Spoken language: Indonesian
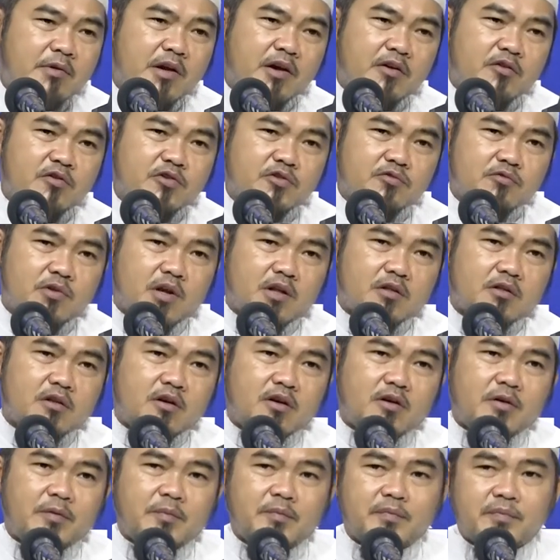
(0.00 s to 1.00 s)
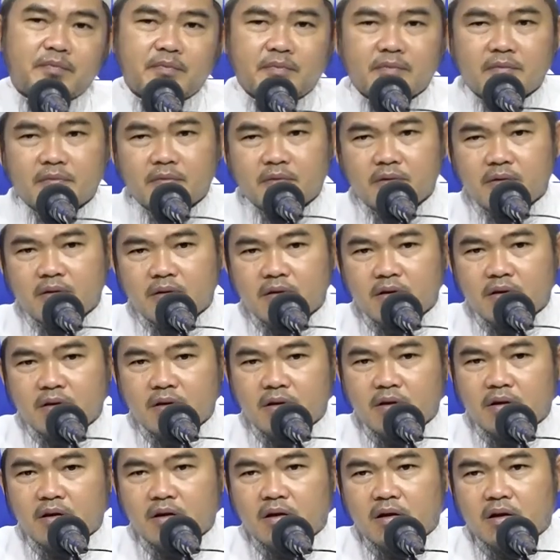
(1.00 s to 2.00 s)
ya Rasulullah,
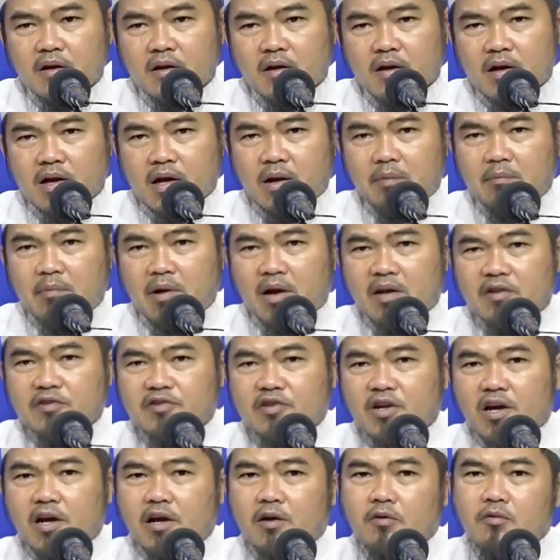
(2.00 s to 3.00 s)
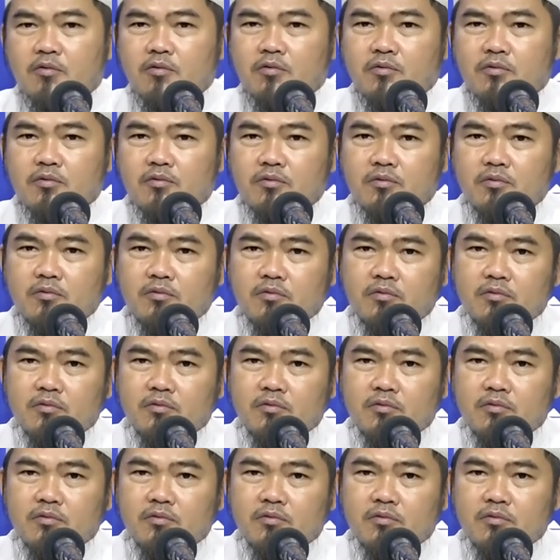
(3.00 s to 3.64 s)
kam ajalu